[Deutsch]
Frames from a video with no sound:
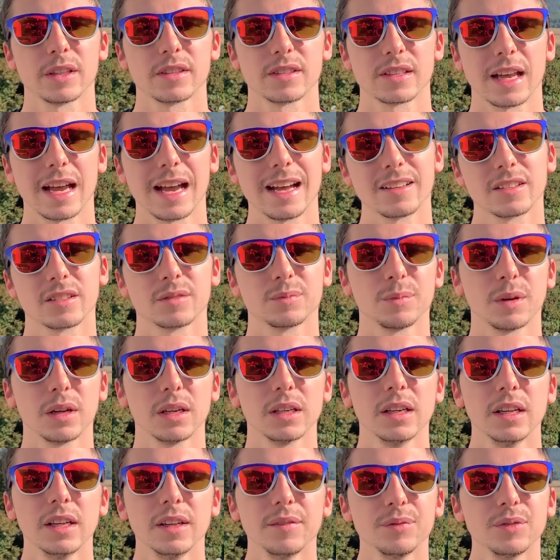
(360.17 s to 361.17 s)
jetzt erstmal
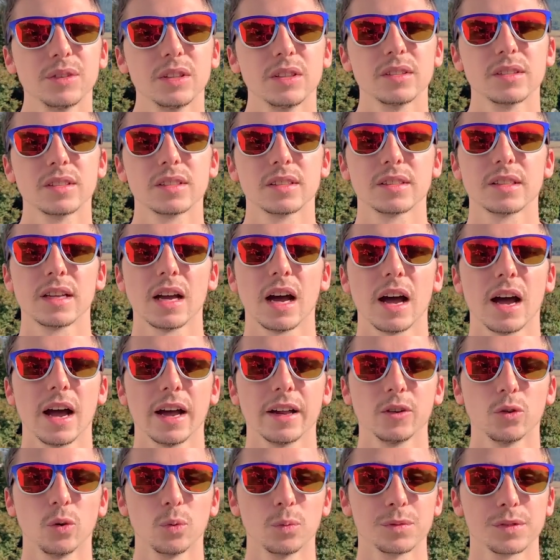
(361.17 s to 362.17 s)
dieses Jahr
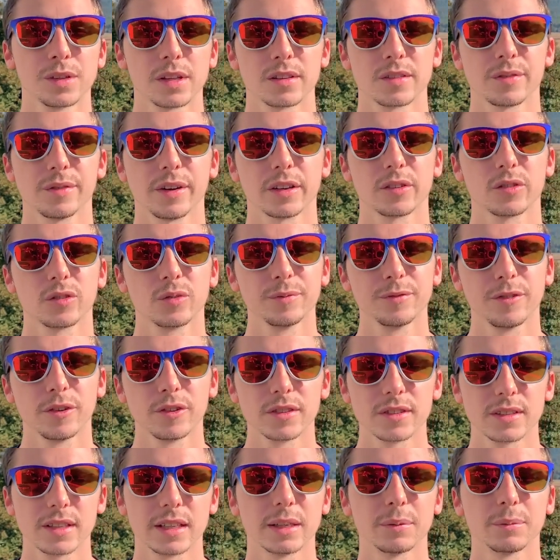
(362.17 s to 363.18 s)
ein Umsatzwachstum
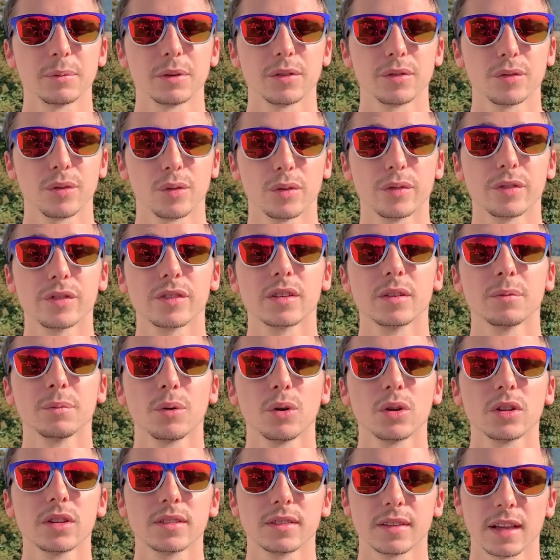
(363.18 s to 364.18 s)
von 10 bis 15
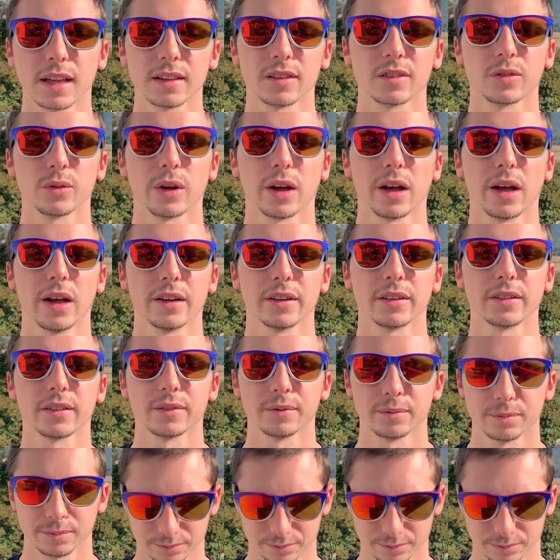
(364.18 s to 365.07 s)
Prozent zu erreichen.